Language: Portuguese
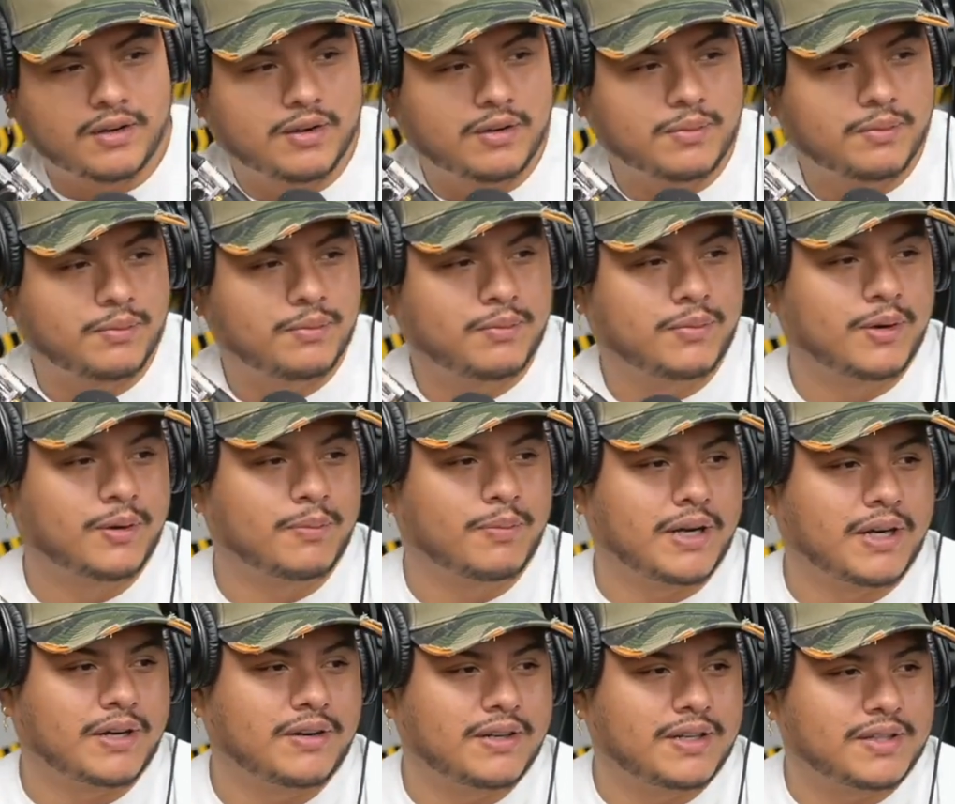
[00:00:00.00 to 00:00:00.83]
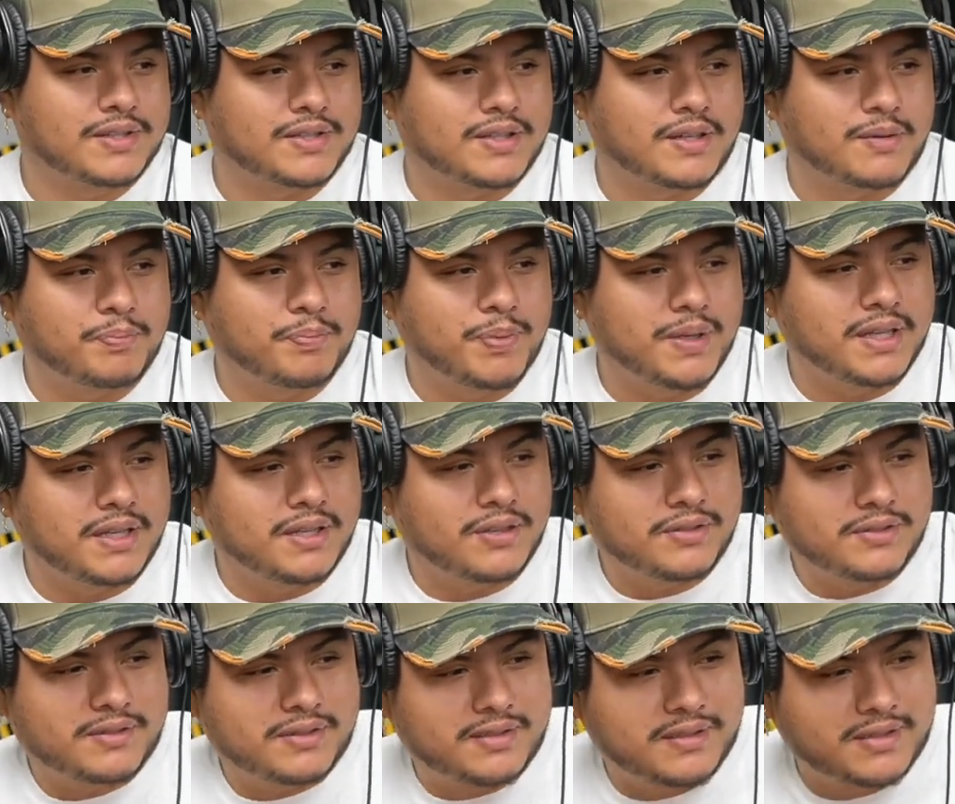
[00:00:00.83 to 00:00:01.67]
Não, meu bagulho é só
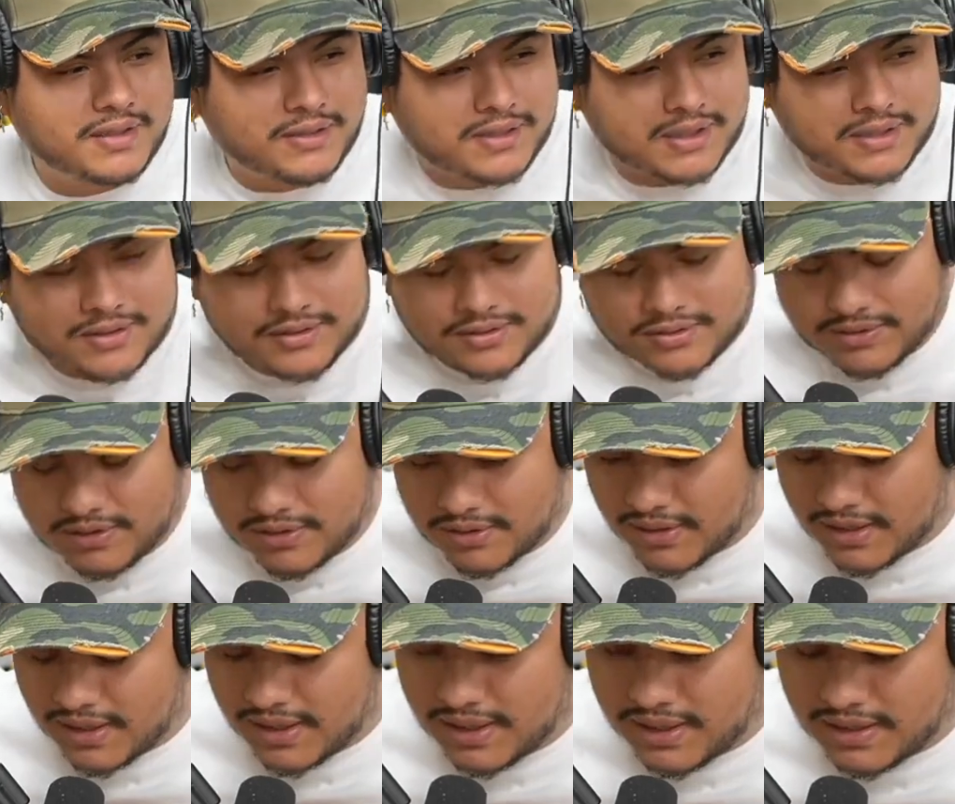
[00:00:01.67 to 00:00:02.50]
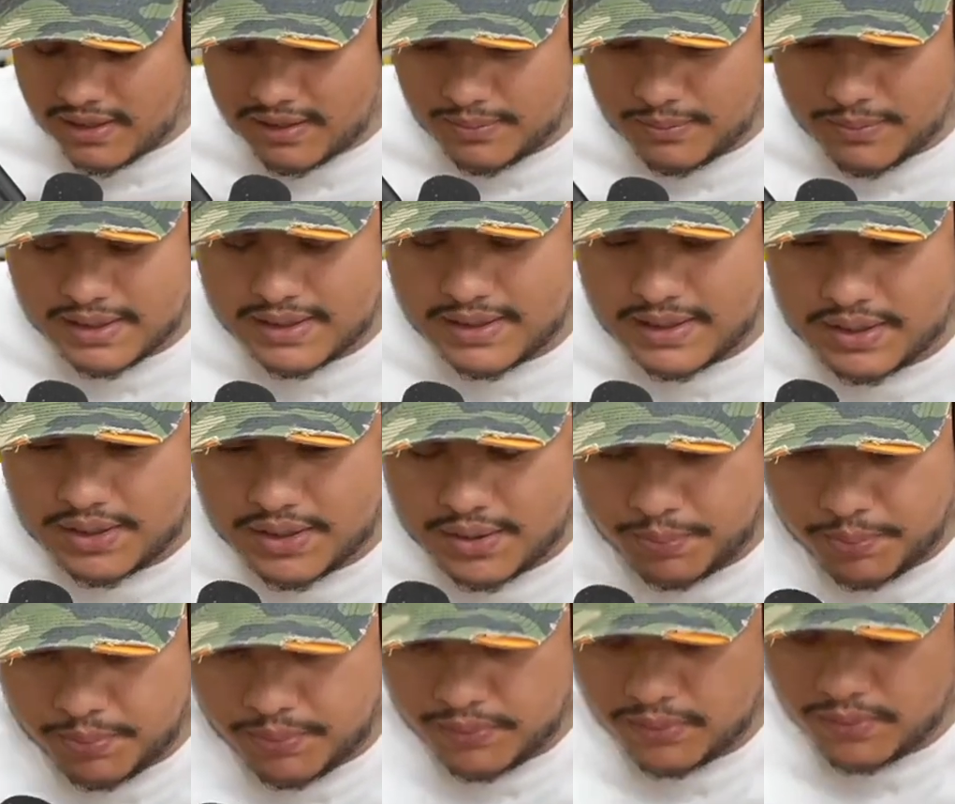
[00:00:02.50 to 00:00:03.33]
pinga. Eu dei uma controlada, mas
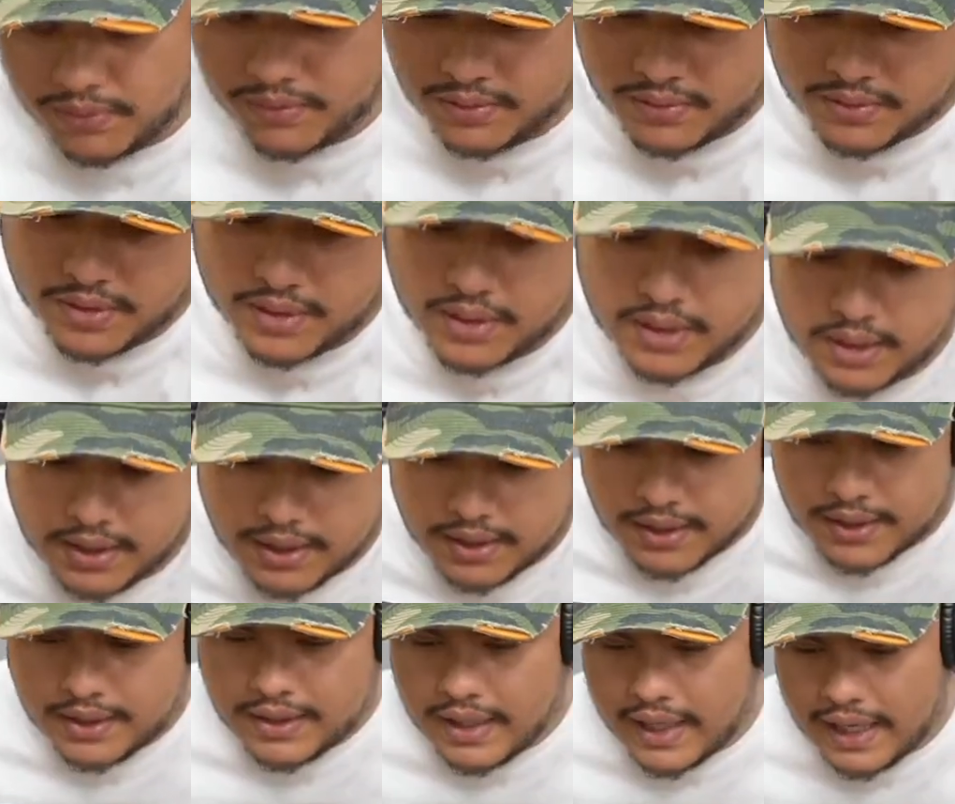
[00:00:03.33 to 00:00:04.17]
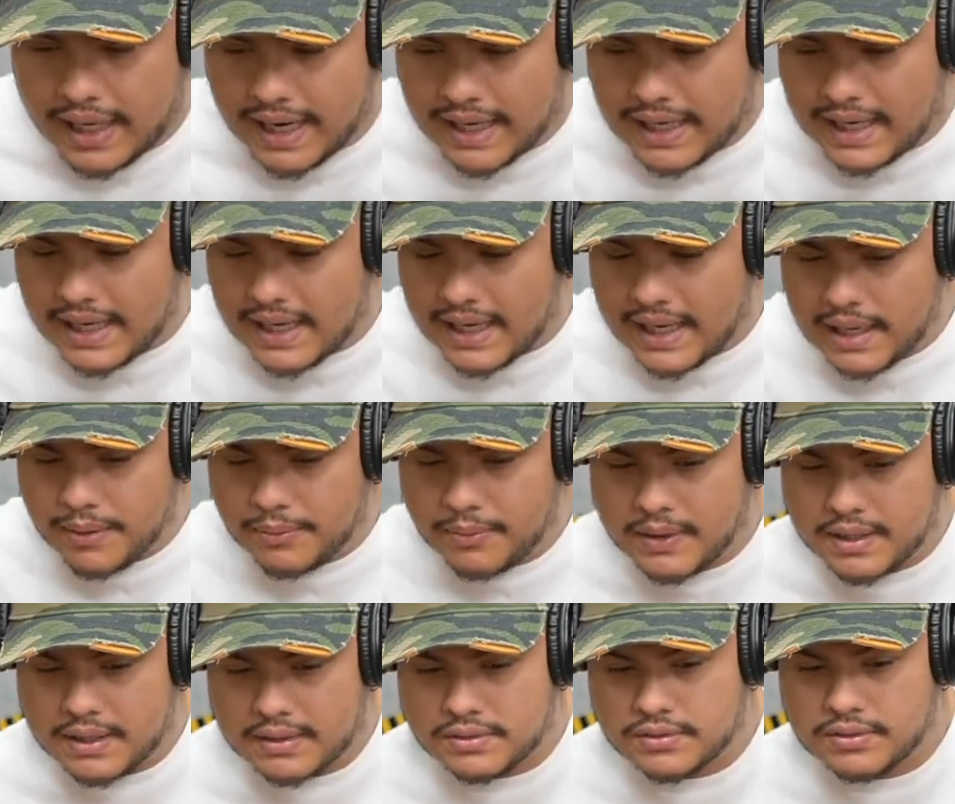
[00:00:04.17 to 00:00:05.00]
é tipo. Aquela
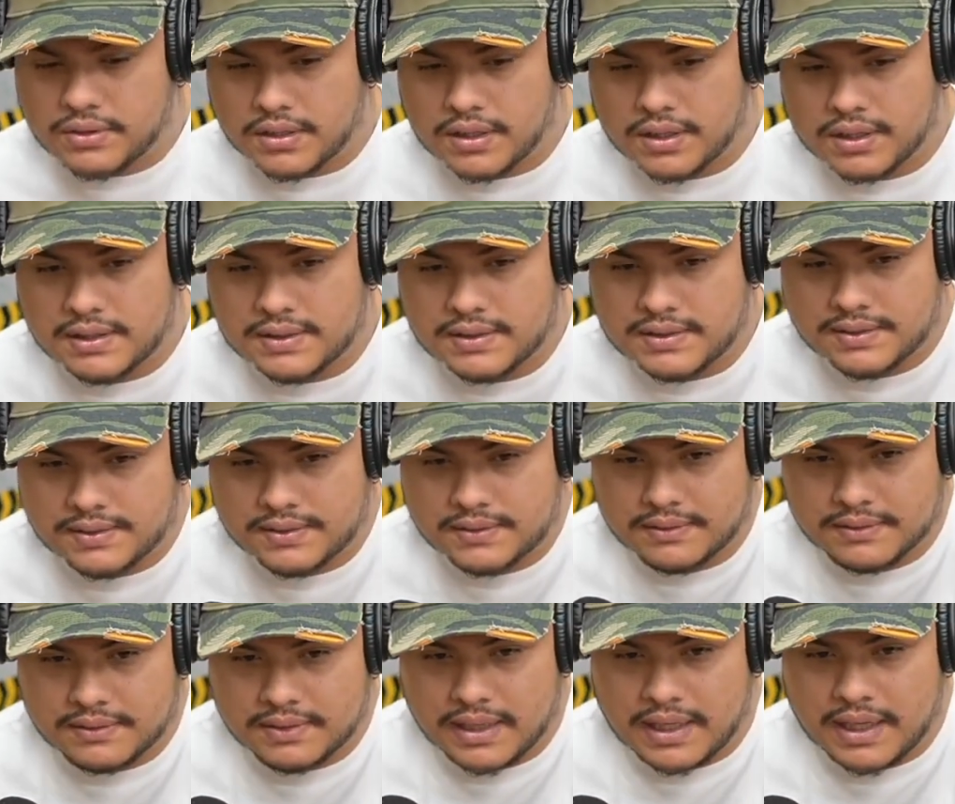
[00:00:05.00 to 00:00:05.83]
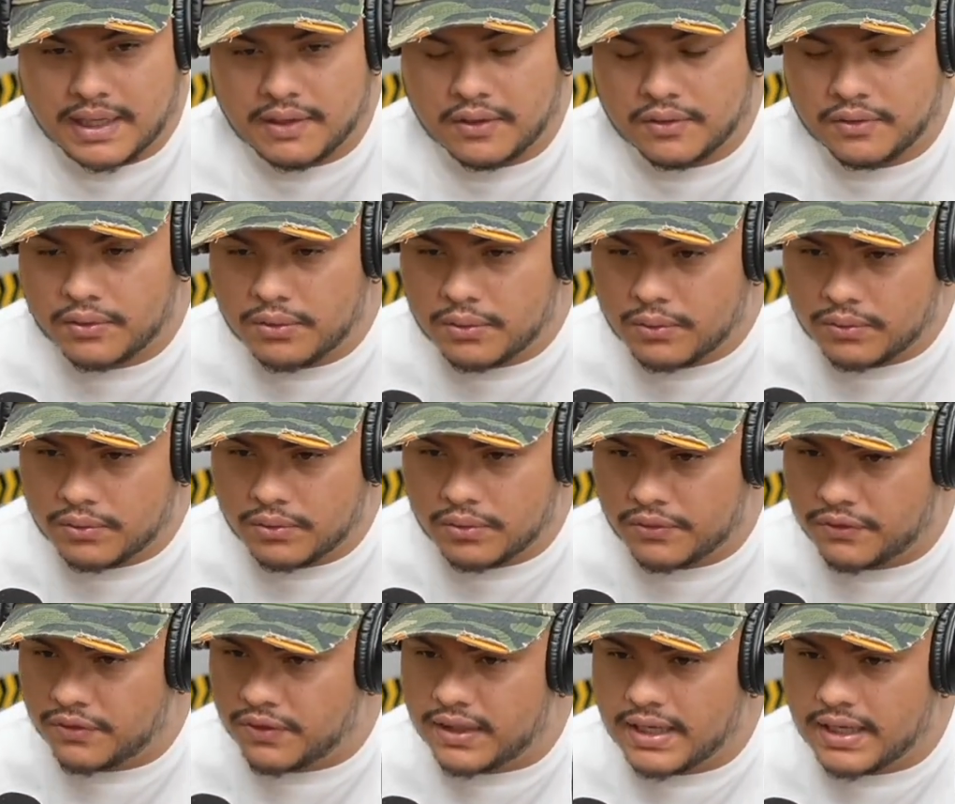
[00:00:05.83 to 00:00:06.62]
época as drogas eram no...